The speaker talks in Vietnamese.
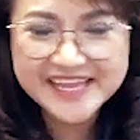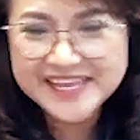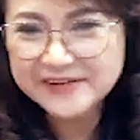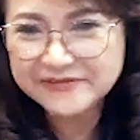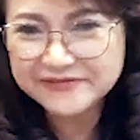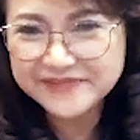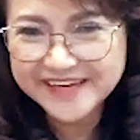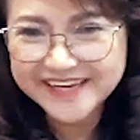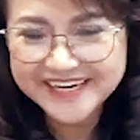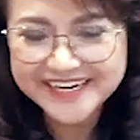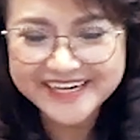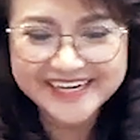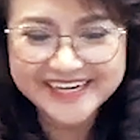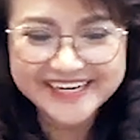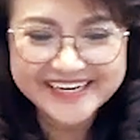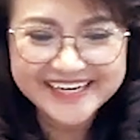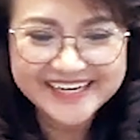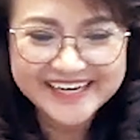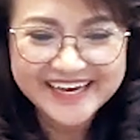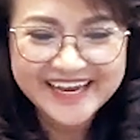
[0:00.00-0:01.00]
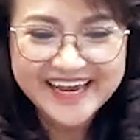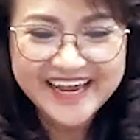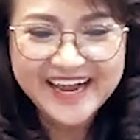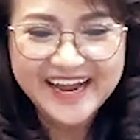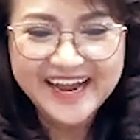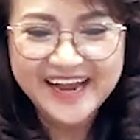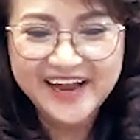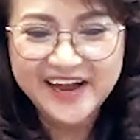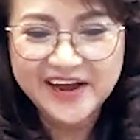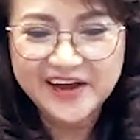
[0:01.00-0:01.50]
là giáo viên
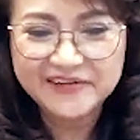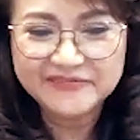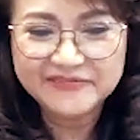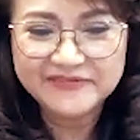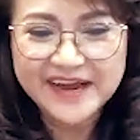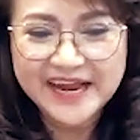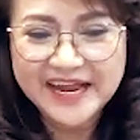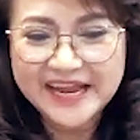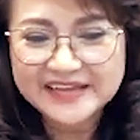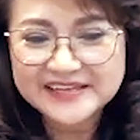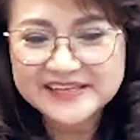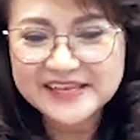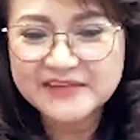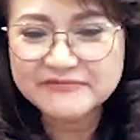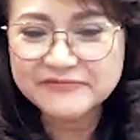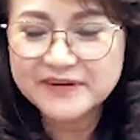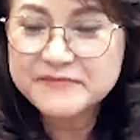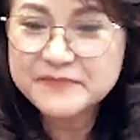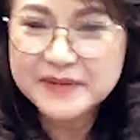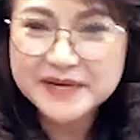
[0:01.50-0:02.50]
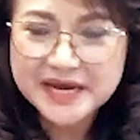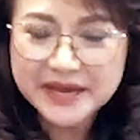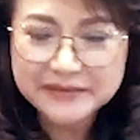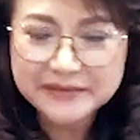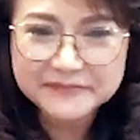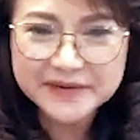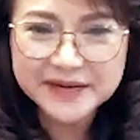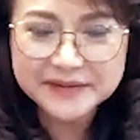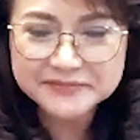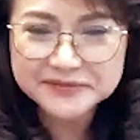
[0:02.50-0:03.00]
à, và chị với
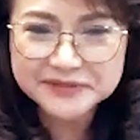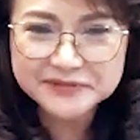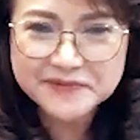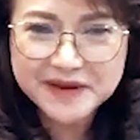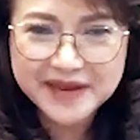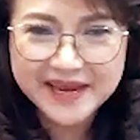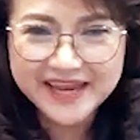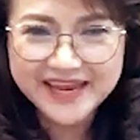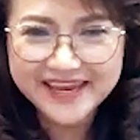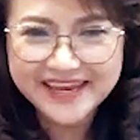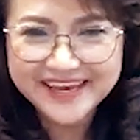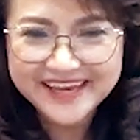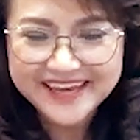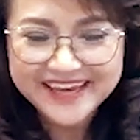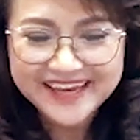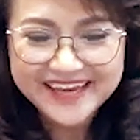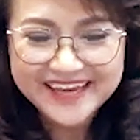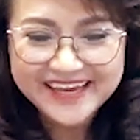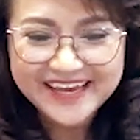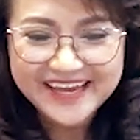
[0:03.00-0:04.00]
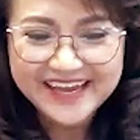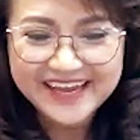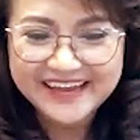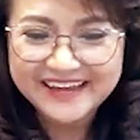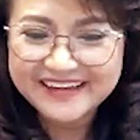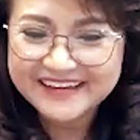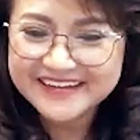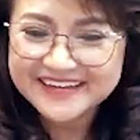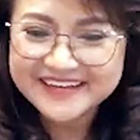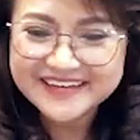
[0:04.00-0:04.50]
15 năm trong nghề
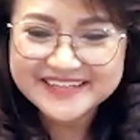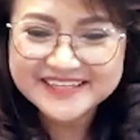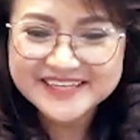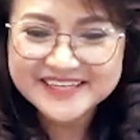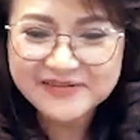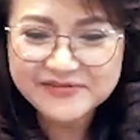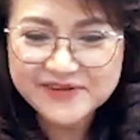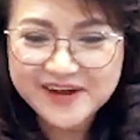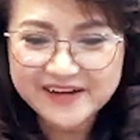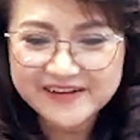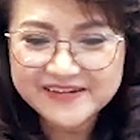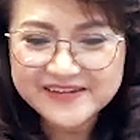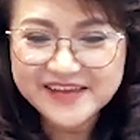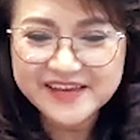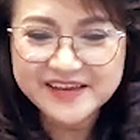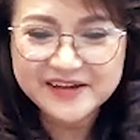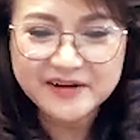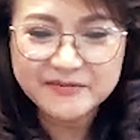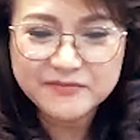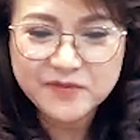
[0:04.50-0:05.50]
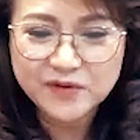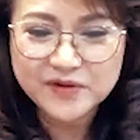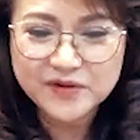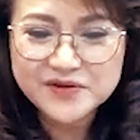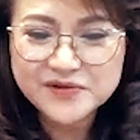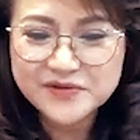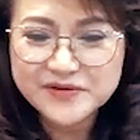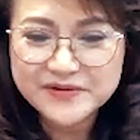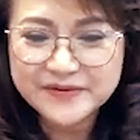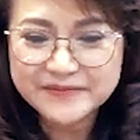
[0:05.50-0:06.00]
à, sau đó chị có một
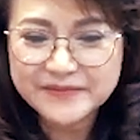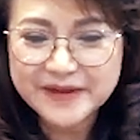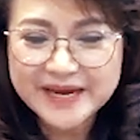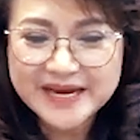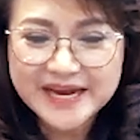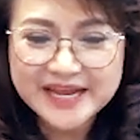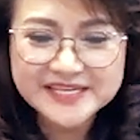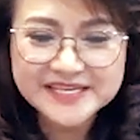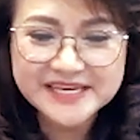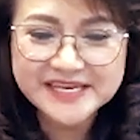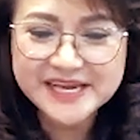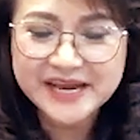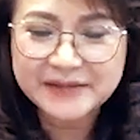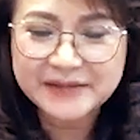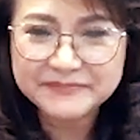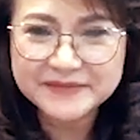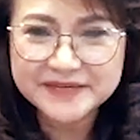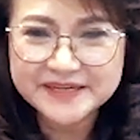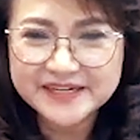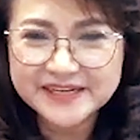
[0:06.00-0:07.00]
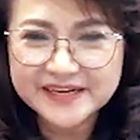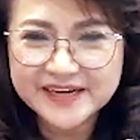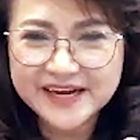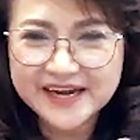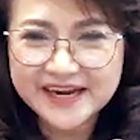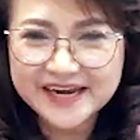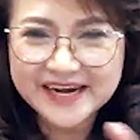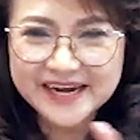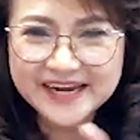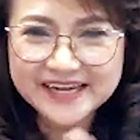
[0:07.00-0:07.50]
cái duyên may là chị gặp được
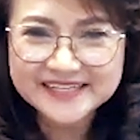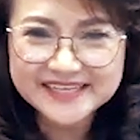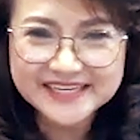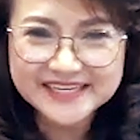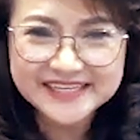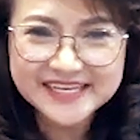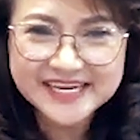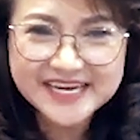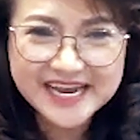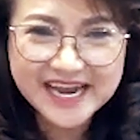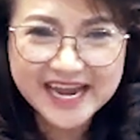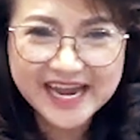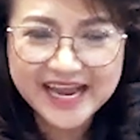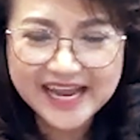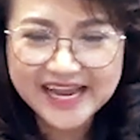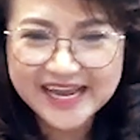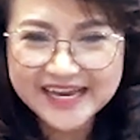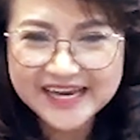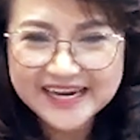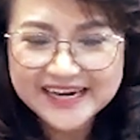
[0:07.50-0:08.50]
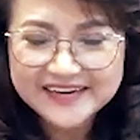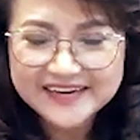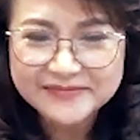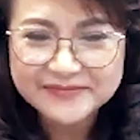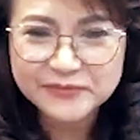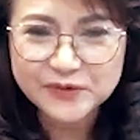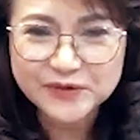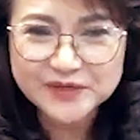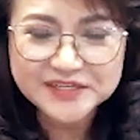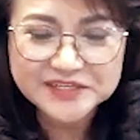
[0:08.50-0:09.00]
à, chị Phi Nga
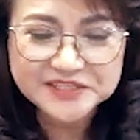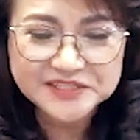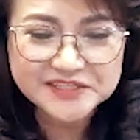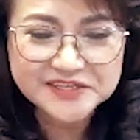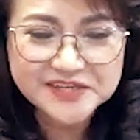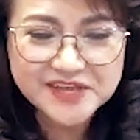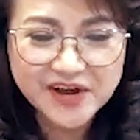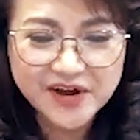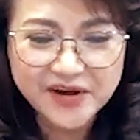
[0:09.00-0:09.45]
một người à. trưởng